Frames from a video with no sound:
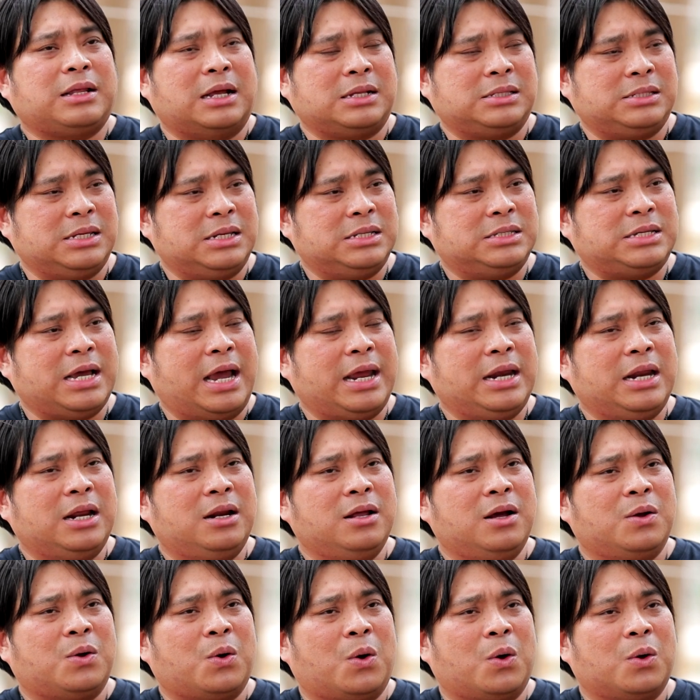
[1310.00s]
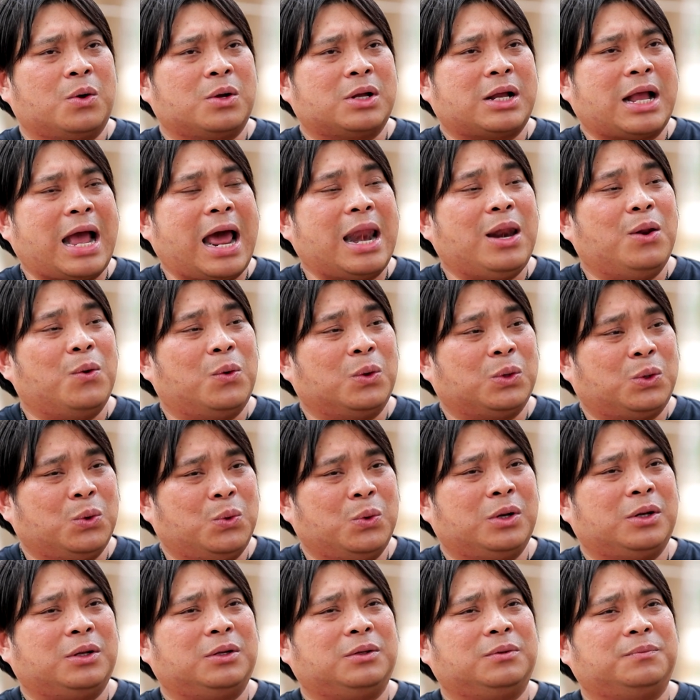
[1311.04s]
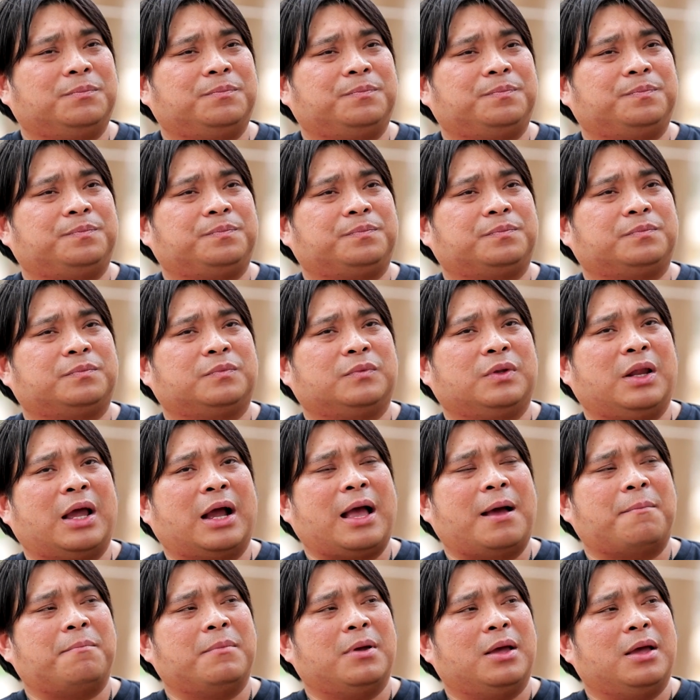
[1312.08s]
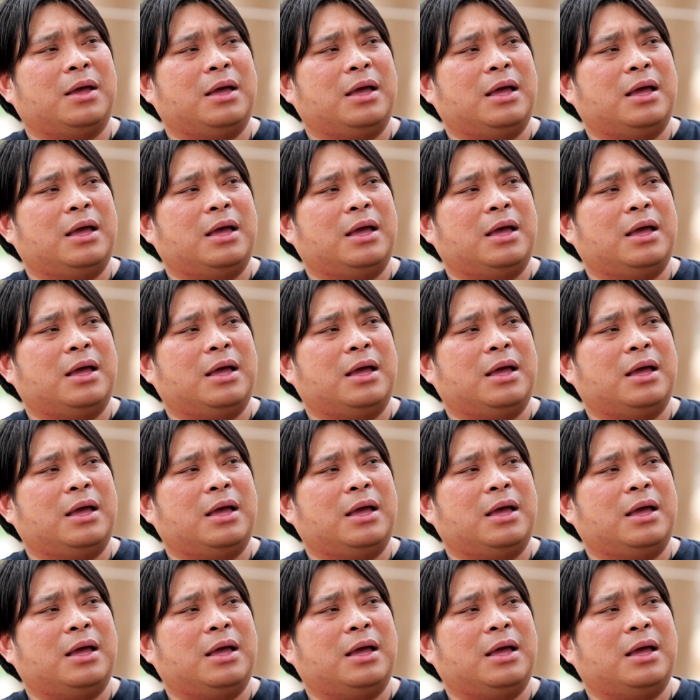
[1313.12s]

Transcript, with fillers: ตัดสินใจในเรื่องของการลงทุนการลงทุนนะครับ